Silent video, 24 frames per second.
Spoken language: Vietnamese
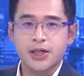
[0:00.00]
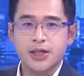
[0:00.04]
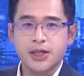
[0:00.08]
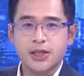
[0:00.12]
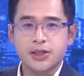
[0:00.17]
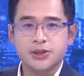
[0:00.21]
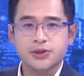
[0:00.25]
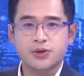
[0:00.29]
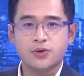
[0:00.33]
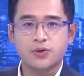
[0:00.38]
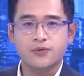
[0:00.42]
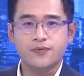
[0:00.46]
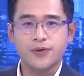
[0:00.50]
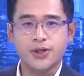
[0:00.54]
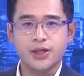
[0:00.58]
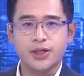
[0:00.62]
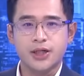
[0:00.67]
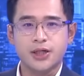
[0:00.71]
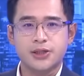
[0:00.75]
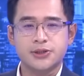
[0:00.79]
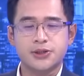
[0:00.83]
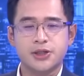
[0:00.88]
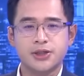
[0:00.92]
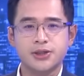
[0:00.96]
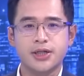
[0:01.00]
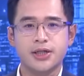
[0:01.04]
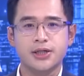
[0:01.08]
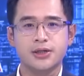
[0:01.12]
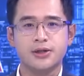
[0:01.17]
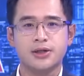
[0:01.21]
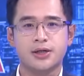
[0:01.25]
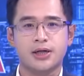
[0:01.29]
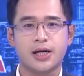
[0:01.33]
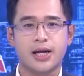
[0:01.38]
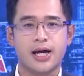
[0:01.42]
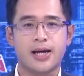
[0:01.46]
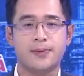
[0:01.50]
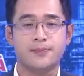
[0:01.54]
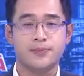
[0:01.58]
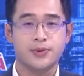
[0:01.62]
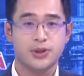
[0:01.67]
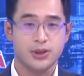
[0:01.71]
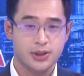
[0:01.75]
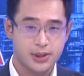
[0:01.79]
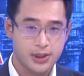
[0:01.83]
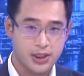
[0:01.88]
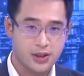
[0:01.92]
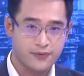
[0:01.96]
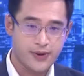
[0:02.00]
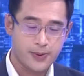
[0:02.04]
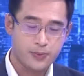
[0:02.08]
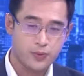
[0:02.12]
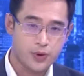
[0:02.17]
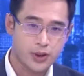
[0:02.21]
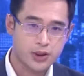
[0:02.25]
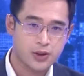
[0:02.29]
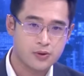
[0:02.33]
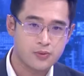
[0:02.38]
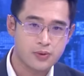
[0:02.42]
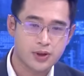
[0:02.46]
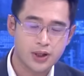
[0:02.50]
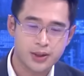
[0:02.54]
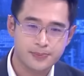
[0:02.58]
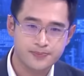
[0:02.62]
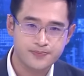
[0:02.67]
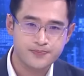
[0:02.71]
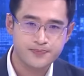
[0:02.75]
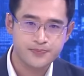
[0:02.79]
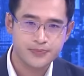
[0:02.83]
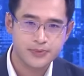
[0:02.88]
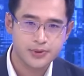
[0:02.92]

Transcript: Được, thưa quý vị, thương nhân được làm những điều pháp luật không cấm.